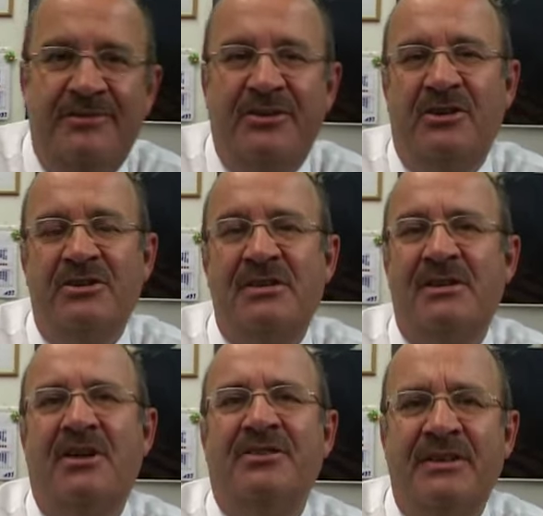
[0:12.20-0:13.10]
für unser
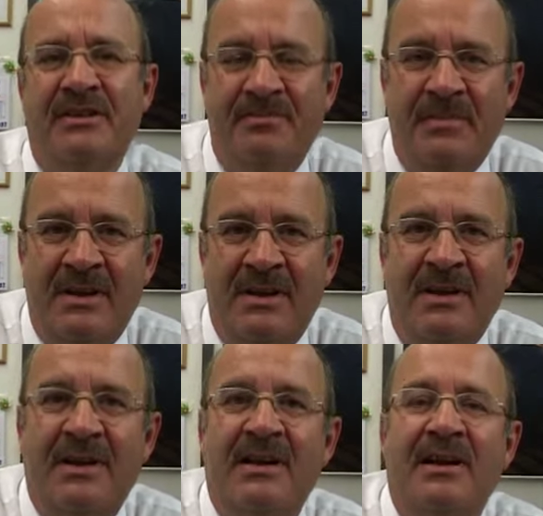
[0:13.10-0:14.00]
Land.
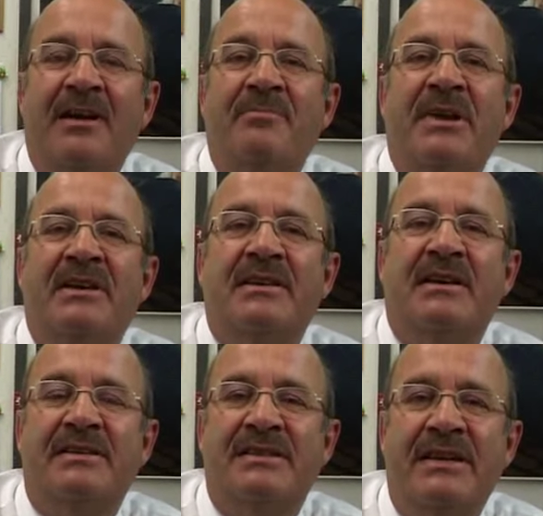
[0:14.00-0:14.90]
Wir
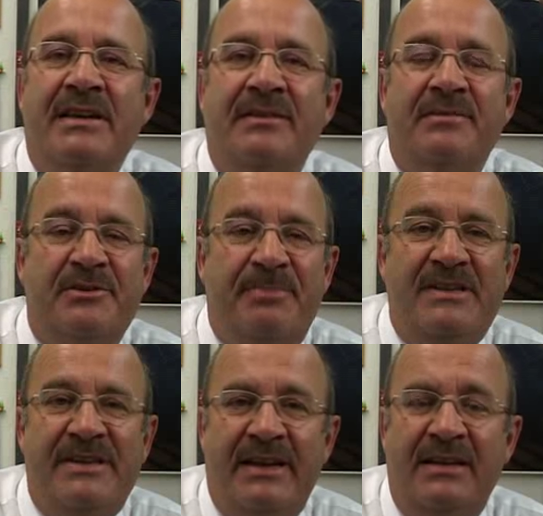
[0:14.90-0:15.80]
sind
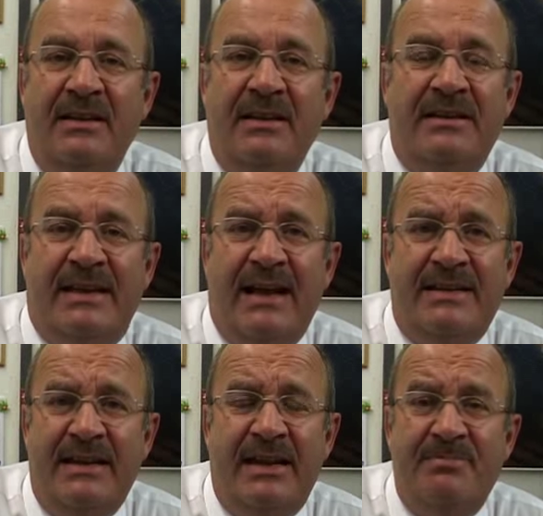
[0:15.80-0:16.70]
speziell
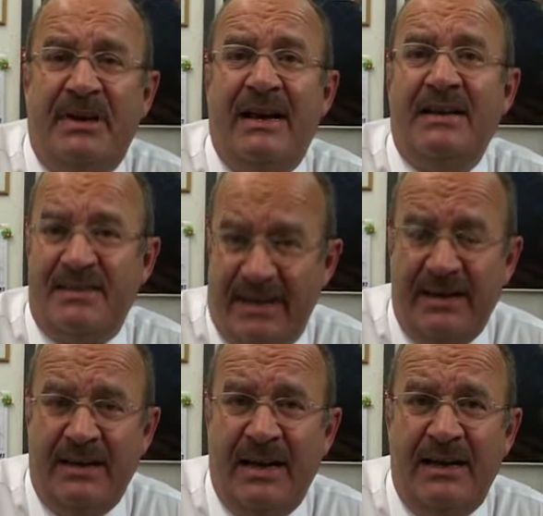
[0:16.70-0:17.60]
tätig im Bereich
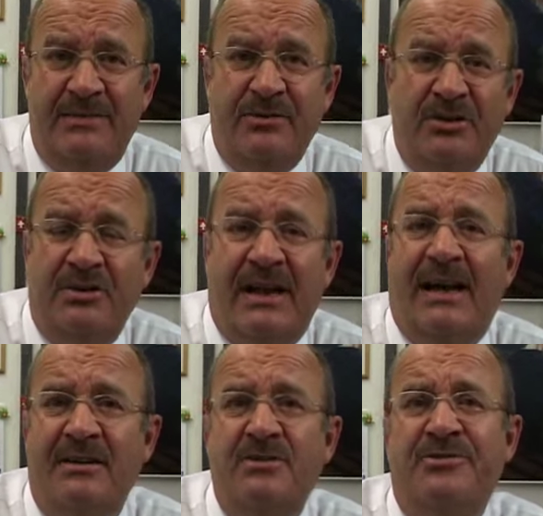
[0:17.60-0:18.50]
Sicherheit, wo ja
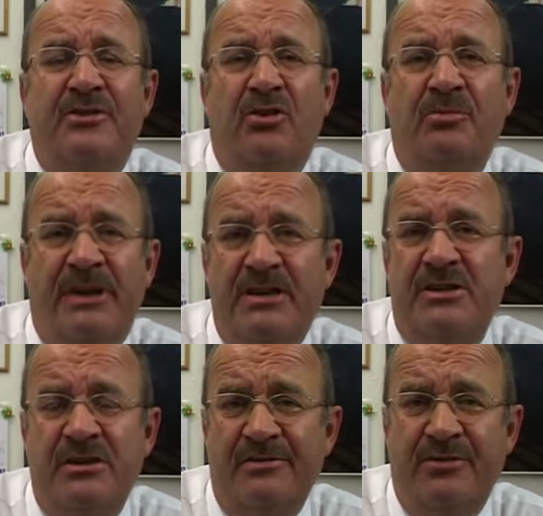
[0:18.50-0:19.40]
Kernaufgabe
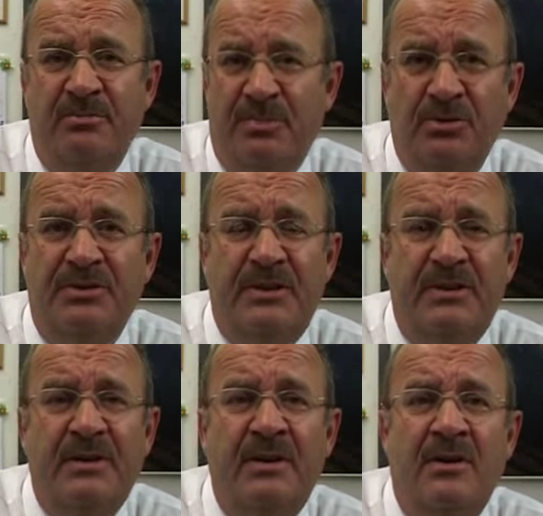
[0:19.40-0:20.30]
ist vom
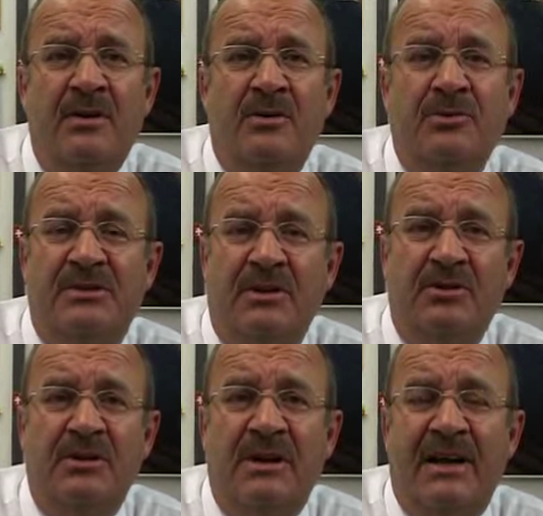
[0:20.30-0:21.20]
Bund. Und
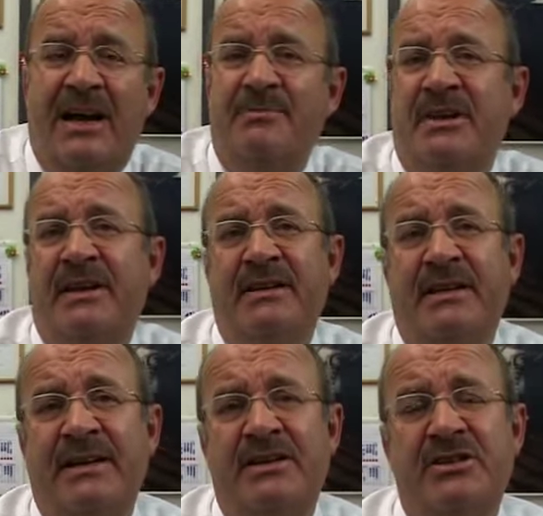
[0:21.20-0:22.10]
da haben wir in
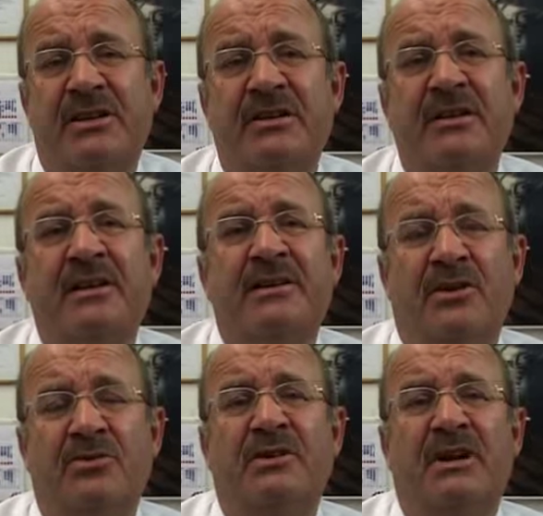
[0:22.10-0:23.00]
den letzten
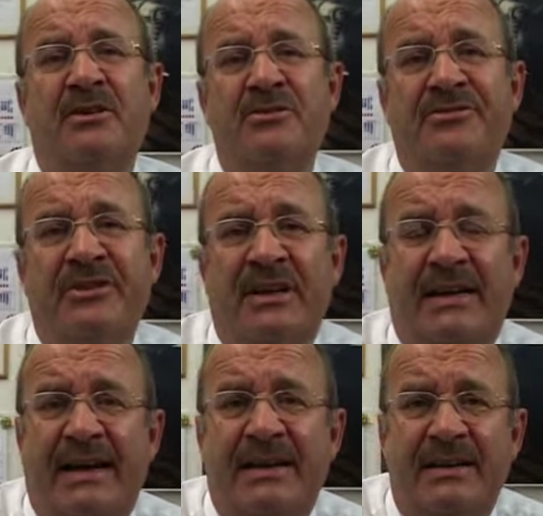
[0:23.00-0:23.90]
Jahren einen Haufen
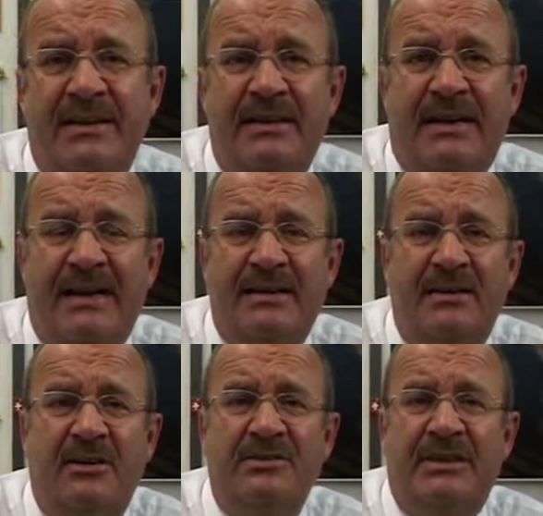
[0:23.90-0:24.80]
erreicht in
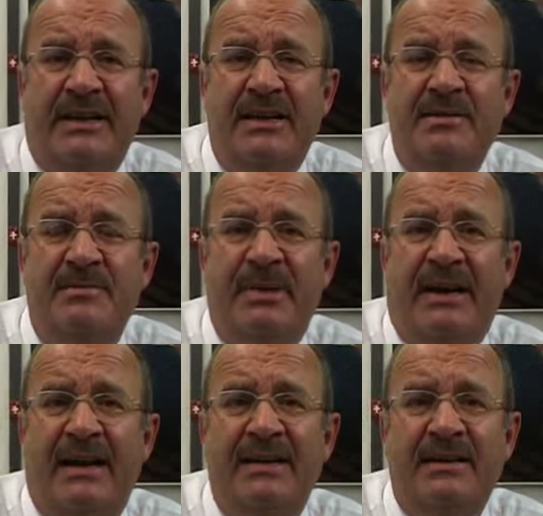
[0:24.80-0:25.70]
Rank an drei
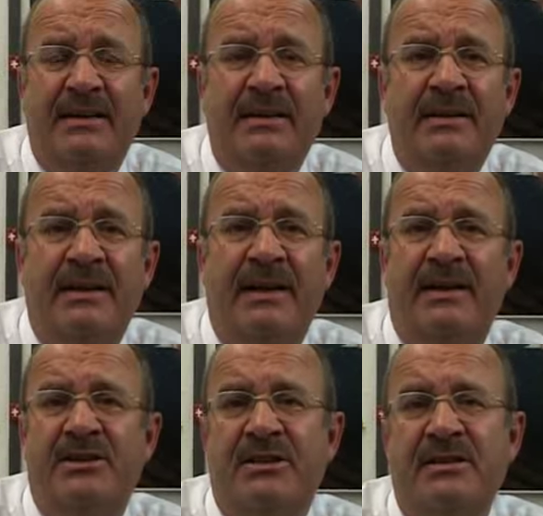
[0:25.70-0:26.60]
Bereichen.
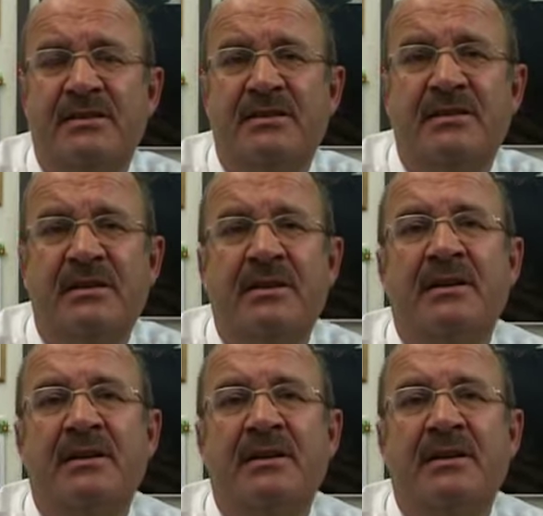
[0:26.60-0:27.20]
Erstens